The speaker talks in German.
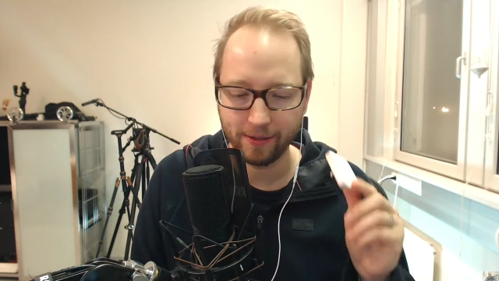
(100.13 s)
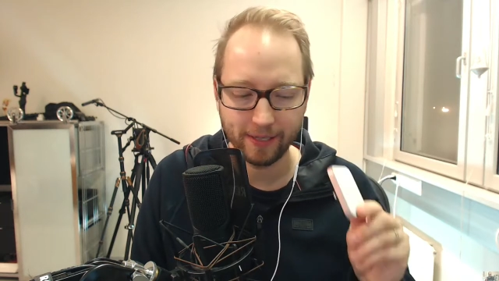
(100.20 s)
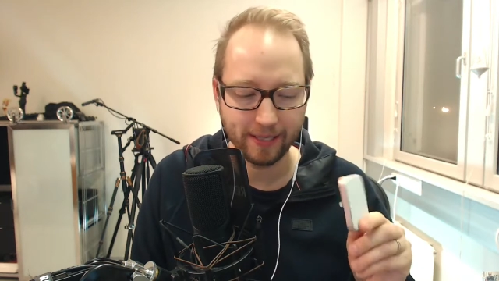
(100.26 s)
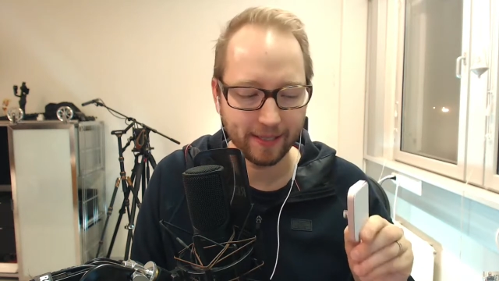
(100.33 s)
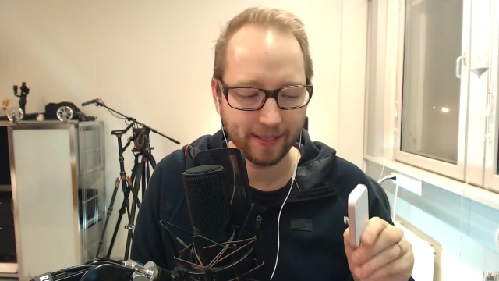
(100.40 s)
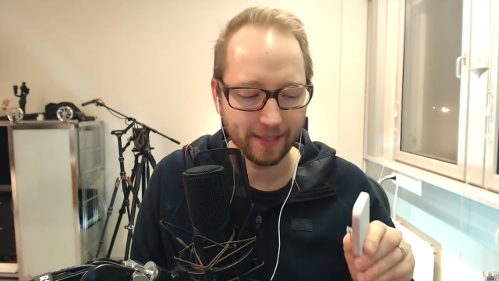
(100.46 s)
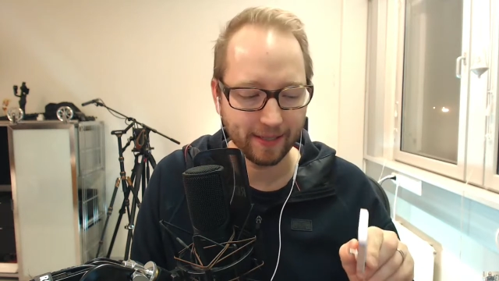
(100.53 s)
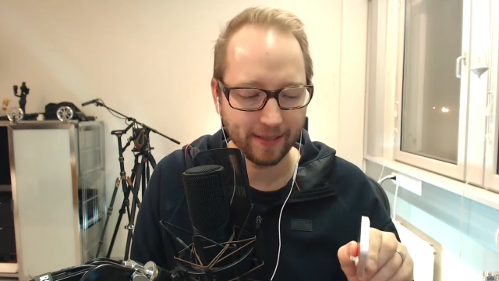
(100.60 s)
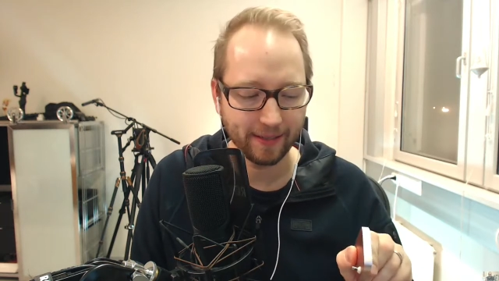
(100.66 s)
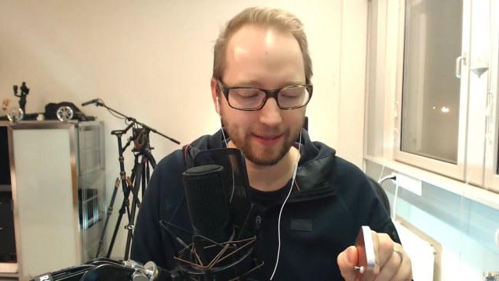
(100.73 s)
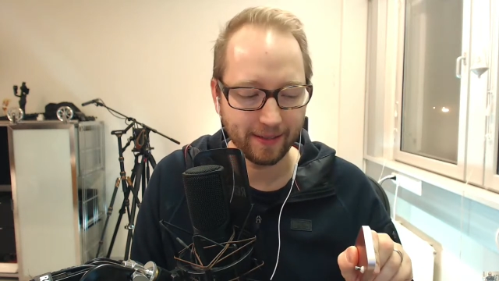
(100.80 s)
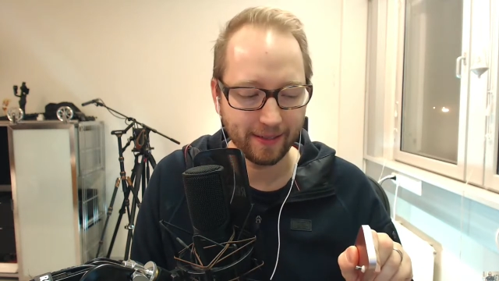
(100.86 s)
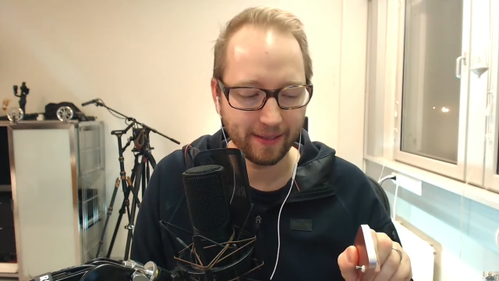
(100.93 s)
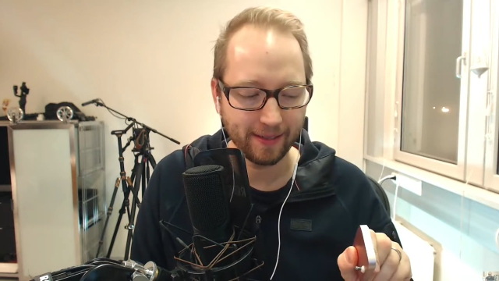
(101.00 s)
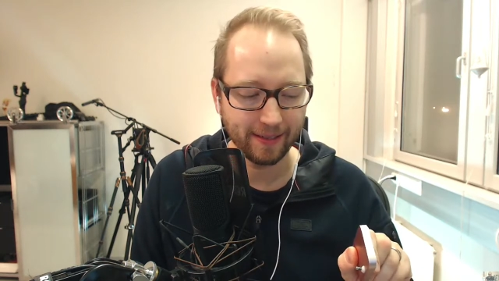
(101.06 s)
diese,
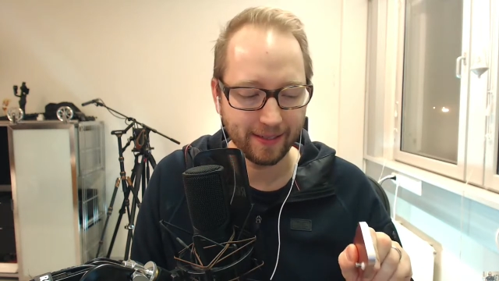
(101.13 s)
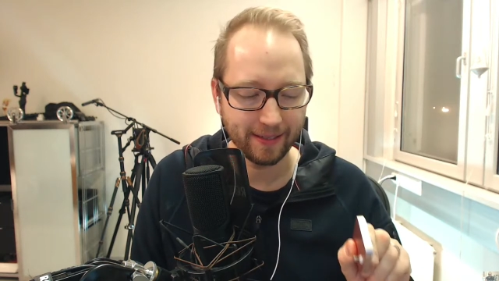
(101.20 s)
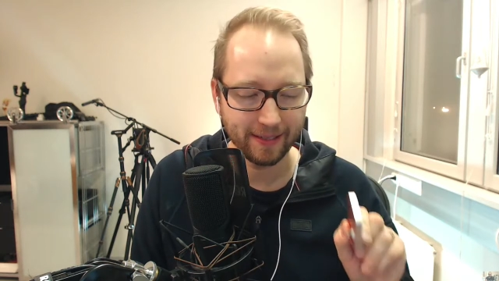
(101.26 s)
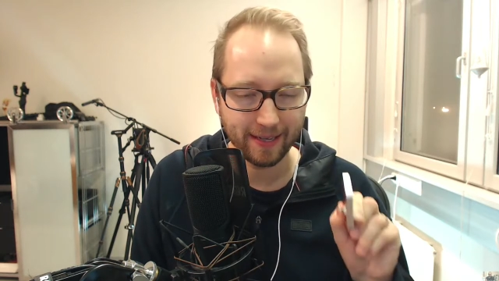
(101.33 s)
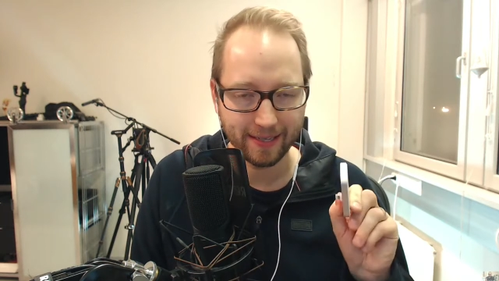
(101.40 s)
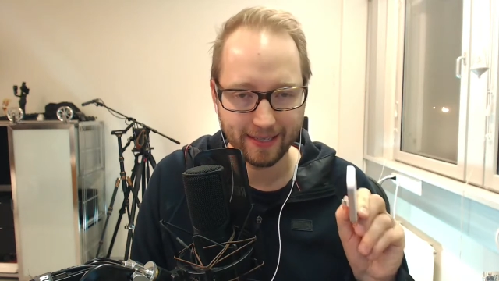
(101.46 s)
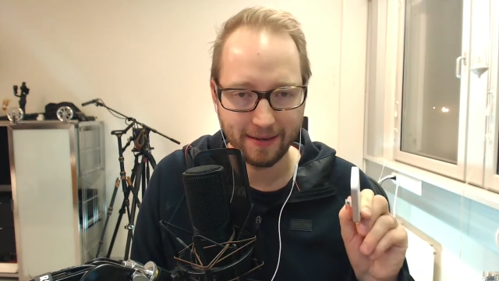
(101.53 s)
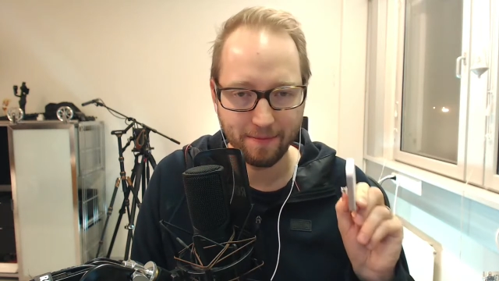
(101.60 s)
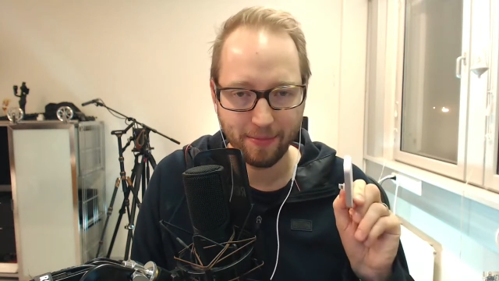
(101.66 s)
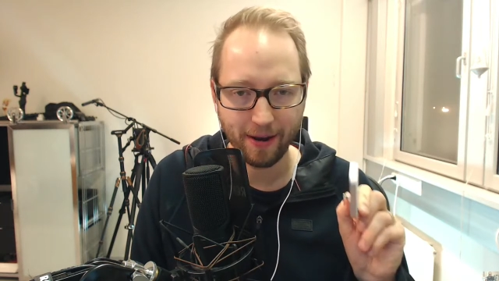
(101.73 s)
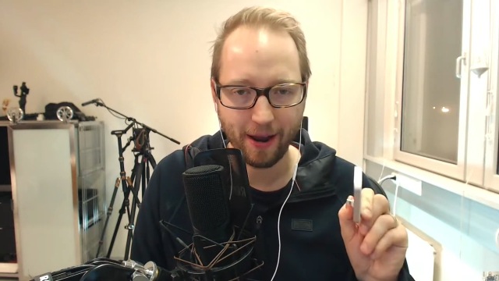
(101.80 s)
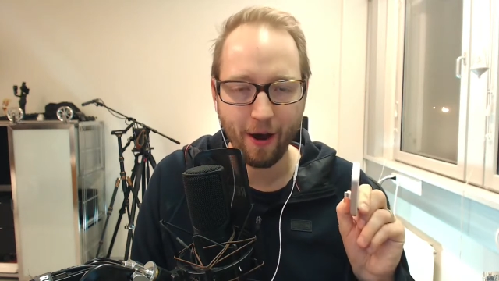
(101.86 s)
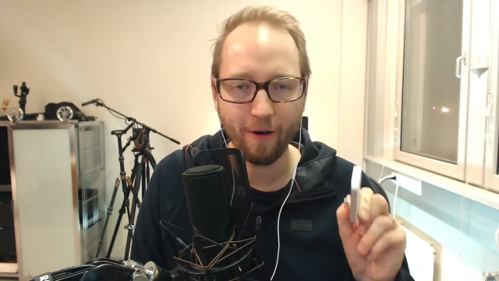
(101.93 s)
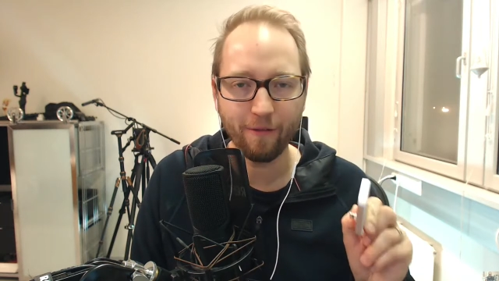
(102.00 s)
dieser simple